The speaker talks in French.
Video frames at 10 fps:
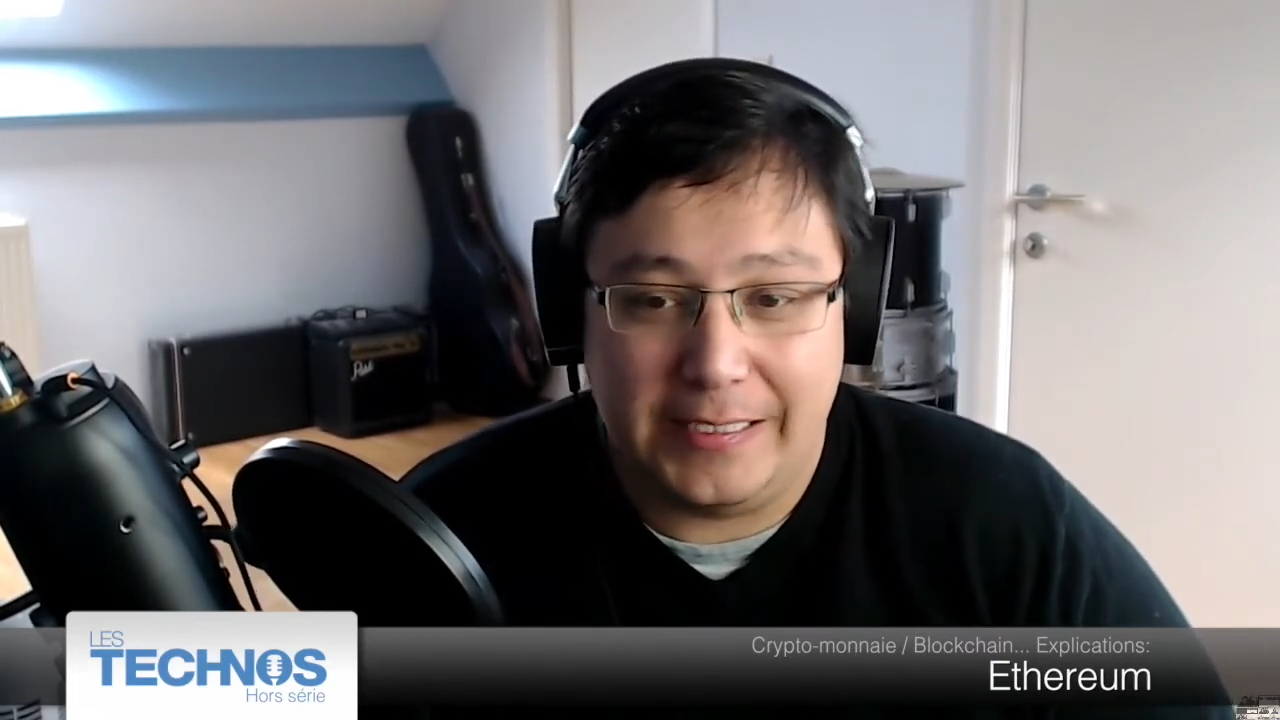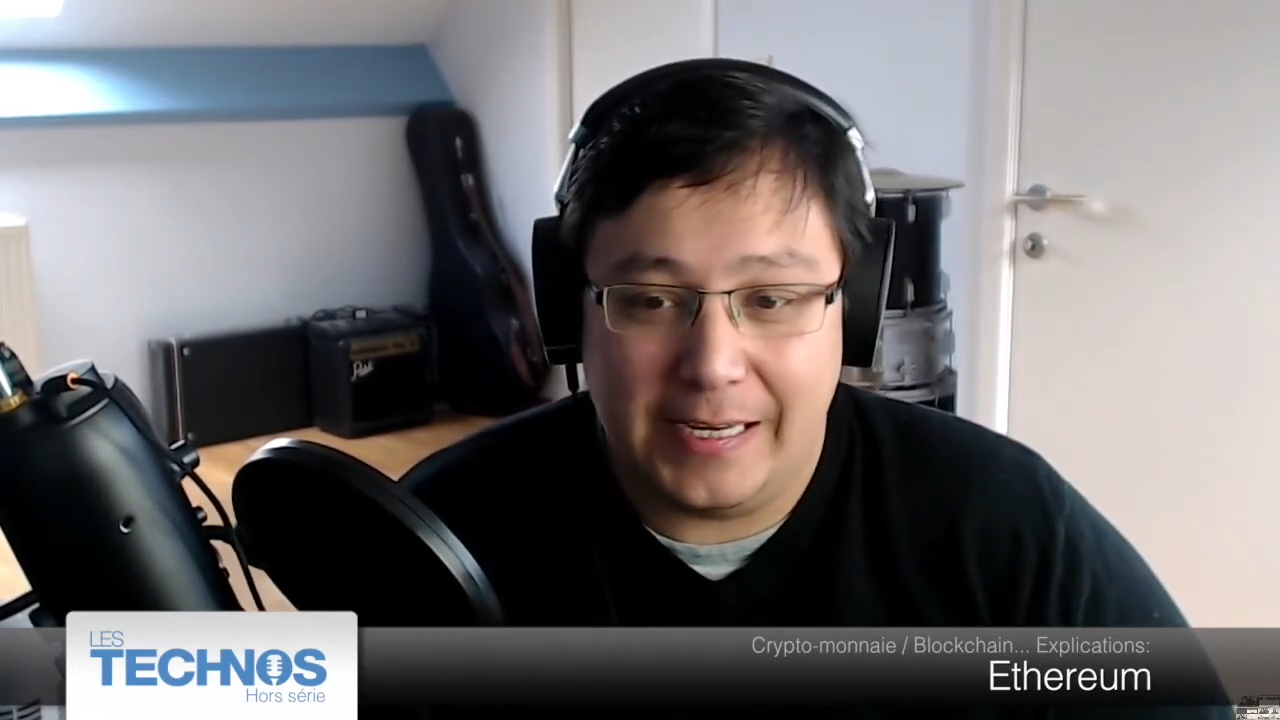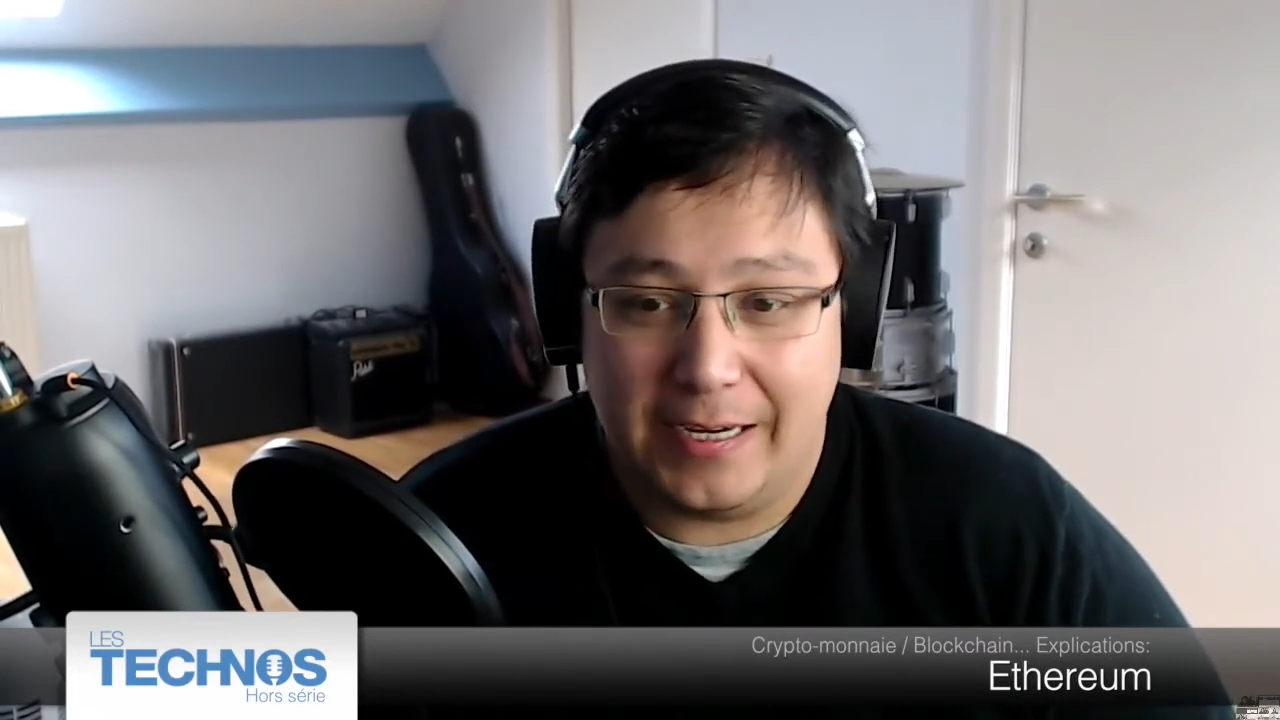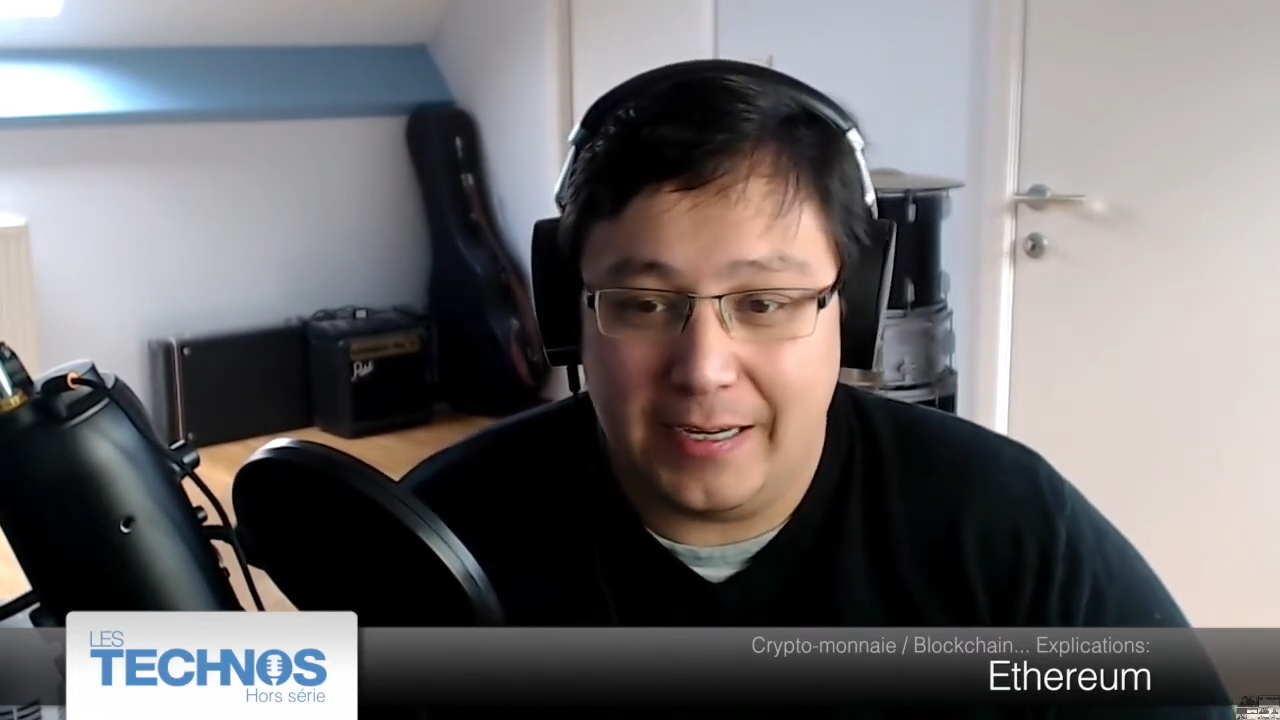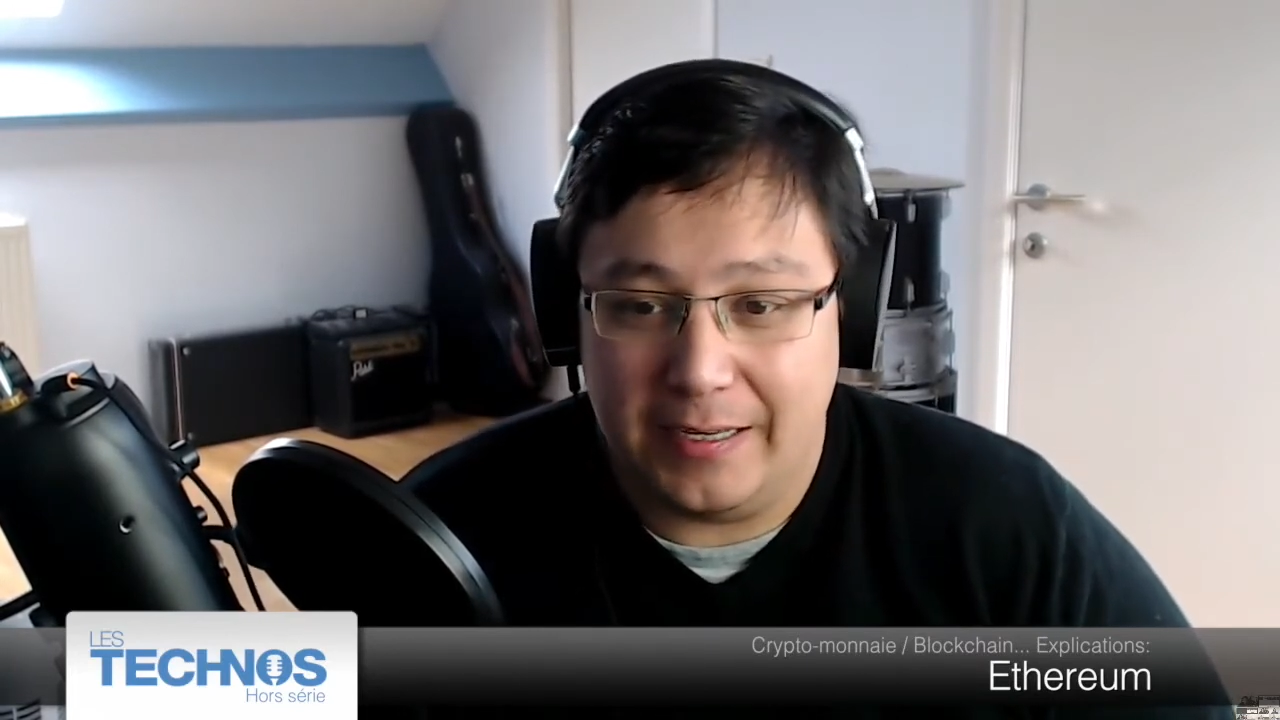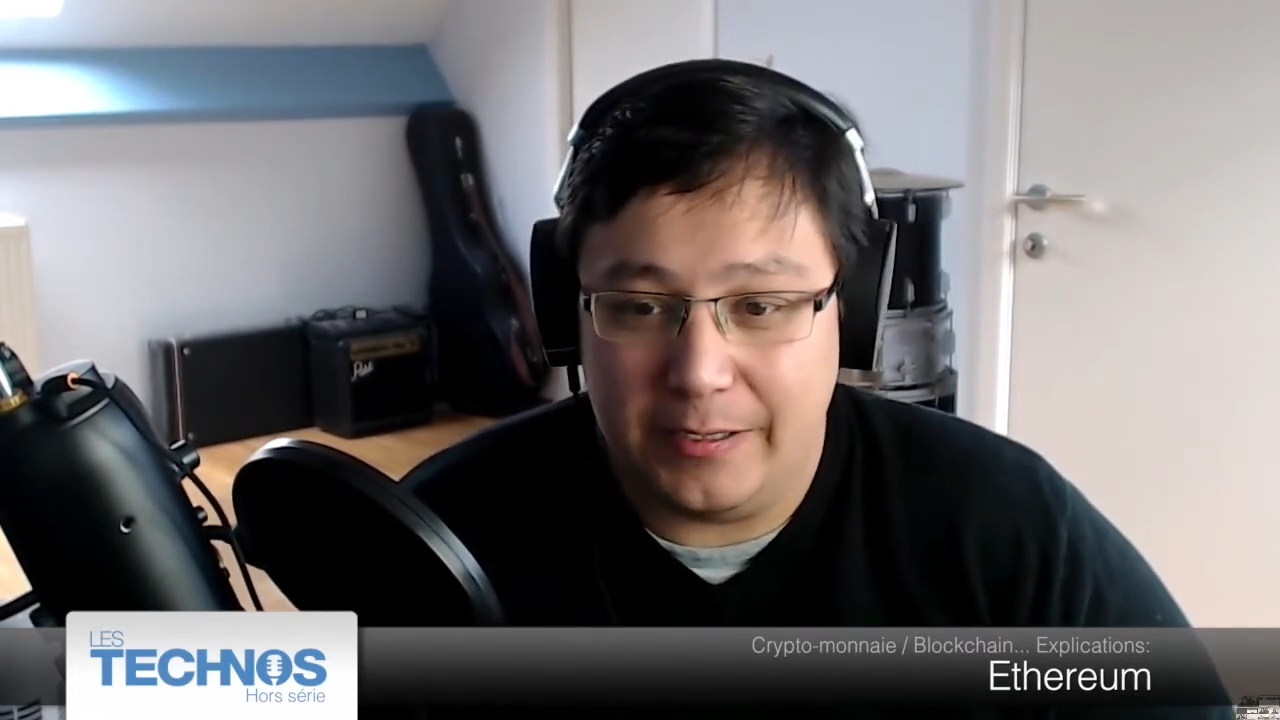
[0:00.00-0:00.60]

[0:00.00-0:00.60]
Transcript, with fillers: a,